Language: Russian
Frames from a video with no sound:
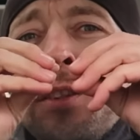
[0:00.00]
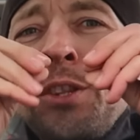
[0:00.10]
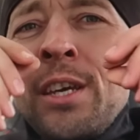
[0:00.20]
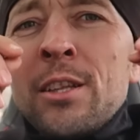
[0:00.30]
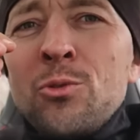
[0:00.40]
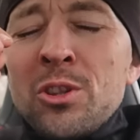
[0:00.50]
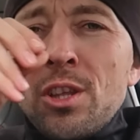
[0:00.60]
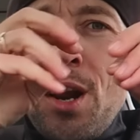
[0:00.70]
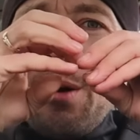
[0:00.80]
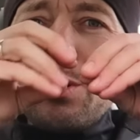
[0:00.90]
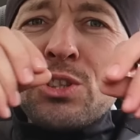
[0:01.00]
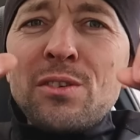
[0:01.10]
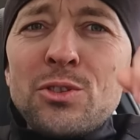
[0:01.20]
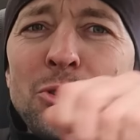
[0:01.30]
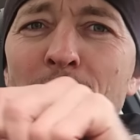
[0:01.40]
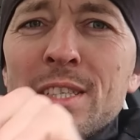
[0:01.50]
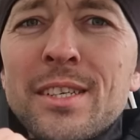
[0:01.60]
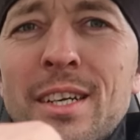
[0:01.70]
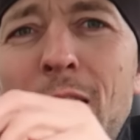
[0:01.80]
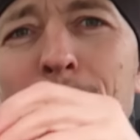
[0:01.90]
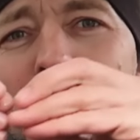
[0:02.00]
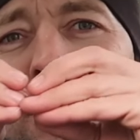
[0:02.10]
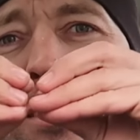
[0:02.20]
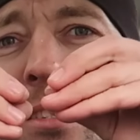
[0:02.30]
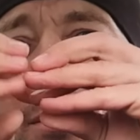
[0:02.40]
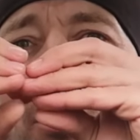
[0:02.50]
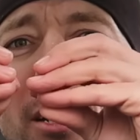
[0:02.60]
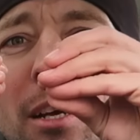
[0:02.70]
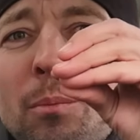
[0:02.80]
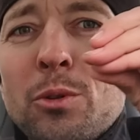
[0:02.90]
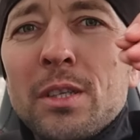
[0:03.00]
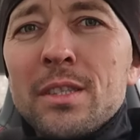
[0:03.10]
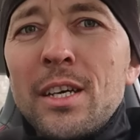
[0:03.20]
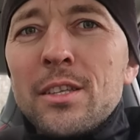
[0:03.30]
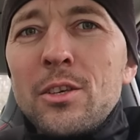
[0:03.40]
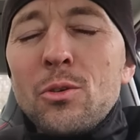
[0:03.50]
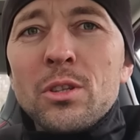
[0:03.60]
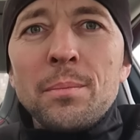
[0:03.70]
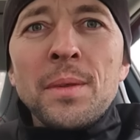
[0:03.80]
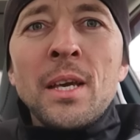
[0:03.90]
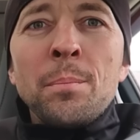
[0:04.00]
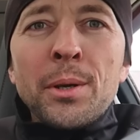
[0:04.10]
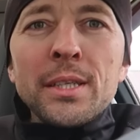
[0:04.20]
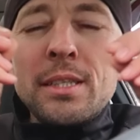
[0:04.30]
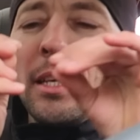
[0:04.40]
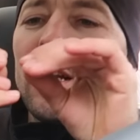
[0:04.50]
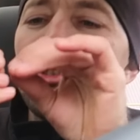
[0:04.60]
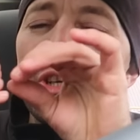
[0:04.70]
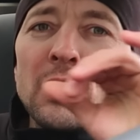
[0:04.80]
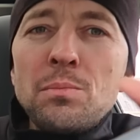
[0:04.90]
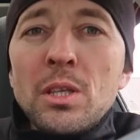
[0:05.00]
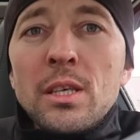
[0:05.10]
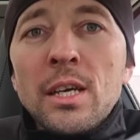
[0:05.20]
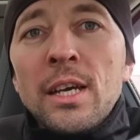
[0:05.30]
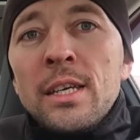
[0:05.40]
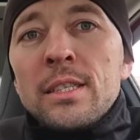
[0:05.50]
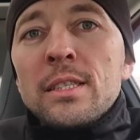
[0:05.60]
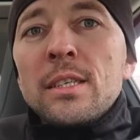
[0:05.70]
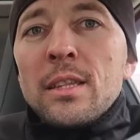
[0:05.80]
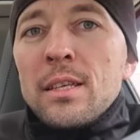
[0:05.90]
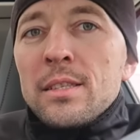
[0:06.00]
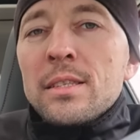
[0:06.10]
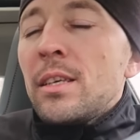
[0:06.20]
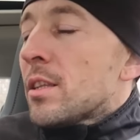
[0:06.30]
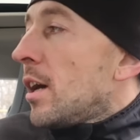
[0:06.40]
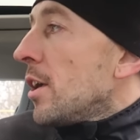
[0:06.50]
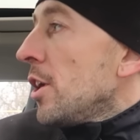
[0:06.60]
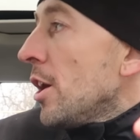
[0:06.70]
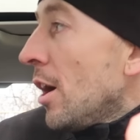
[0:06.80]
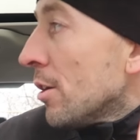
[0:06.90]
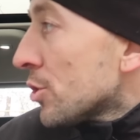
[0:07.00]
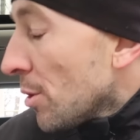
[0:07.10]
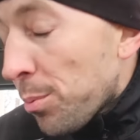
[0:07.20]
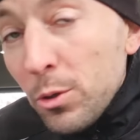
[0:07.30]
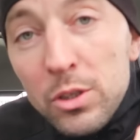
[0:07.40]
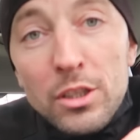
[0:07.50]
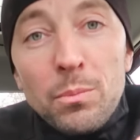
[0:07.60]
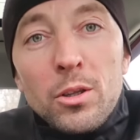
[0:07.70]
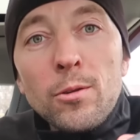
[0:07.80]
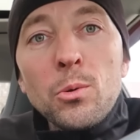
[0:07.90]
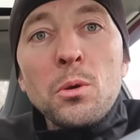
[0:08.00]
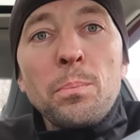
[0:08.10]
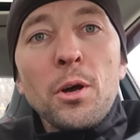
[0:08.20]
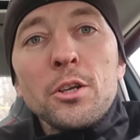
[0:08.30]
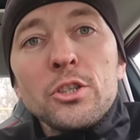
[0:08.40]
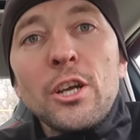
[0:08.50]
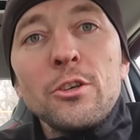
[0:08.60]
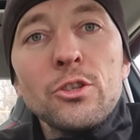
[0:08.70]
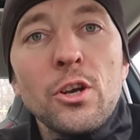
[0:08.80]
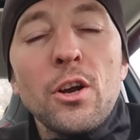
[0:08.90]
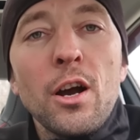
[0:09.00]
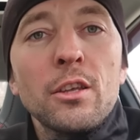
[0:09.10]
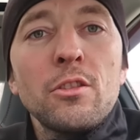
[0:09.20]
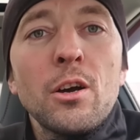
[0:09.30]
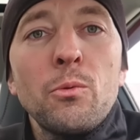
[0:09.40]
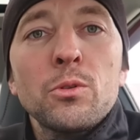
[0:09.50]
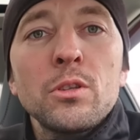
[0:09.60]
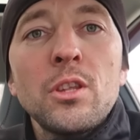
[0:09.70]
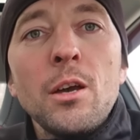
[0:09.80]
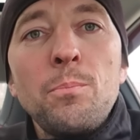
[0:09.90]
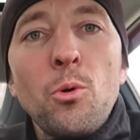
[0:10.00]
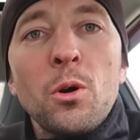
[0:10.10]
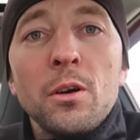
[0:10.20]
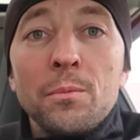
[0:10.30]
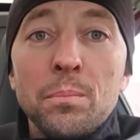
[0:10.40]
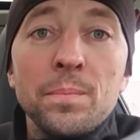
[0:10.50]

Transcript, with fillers: Ни одной травочки, все разграблено. Земля, как будто, знаете, ее там просили через мини этот сито. И я вообще просто смотрю и поражаюсь, как так вот, дай бог,